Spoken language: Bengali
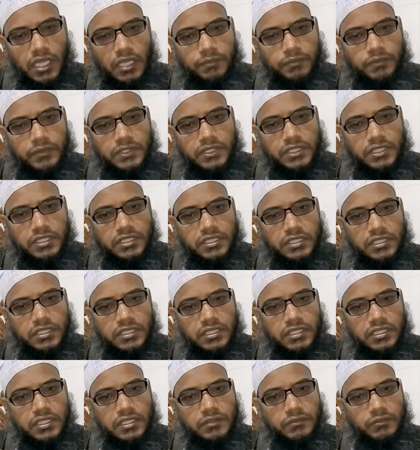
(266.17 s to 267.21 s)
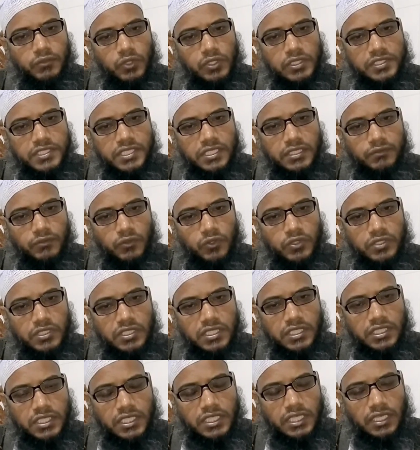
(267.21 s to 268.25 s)
আপনি বলছেন
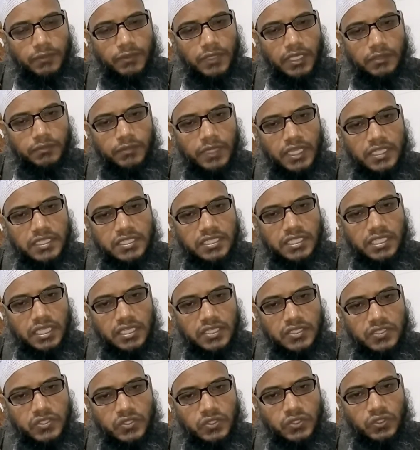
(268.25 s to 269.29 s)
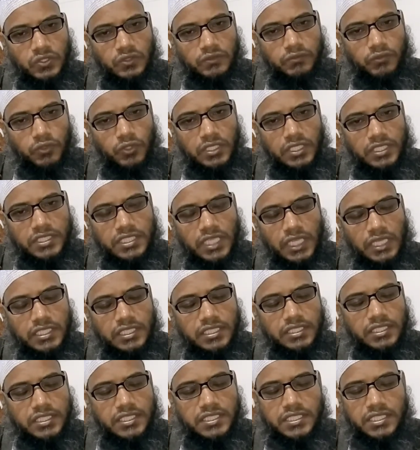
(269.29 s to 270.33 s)
মূর্তিকে আবার ভাস্কর্য বলে
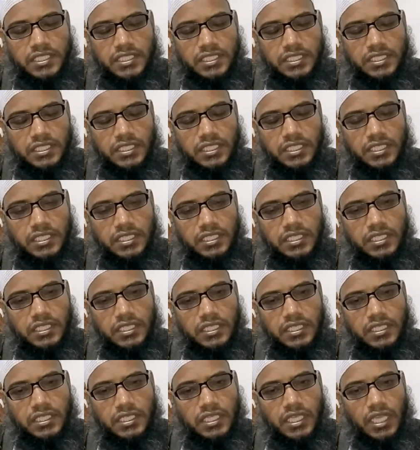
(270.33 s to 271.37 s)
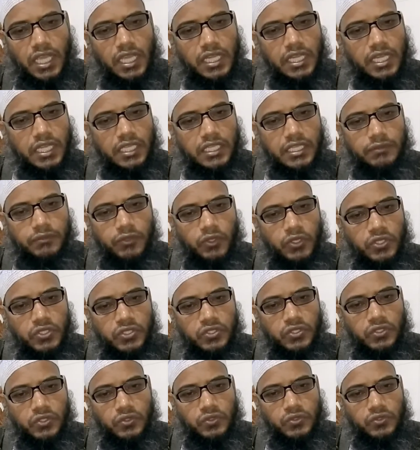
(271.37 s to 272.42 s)
চালিয়ে দিচ্ছেন আল্লাহকে ভয়
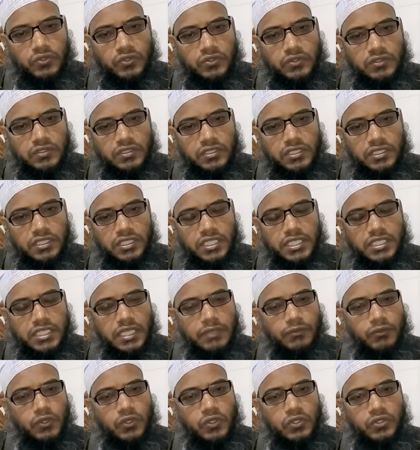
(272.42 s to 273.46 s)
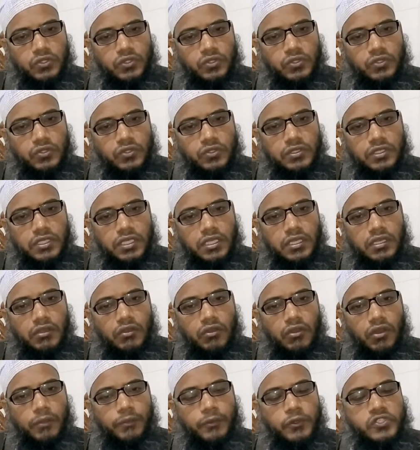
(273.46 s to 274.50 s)
করুন এটা মূলত
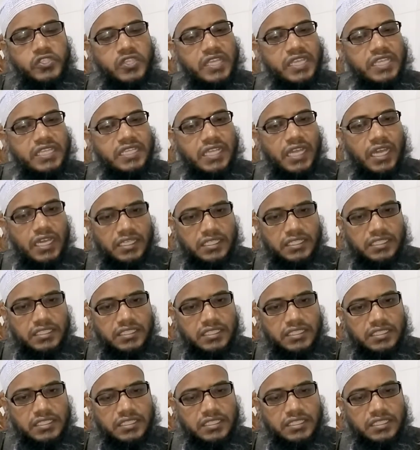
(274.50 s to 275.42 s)
অপচয়কারী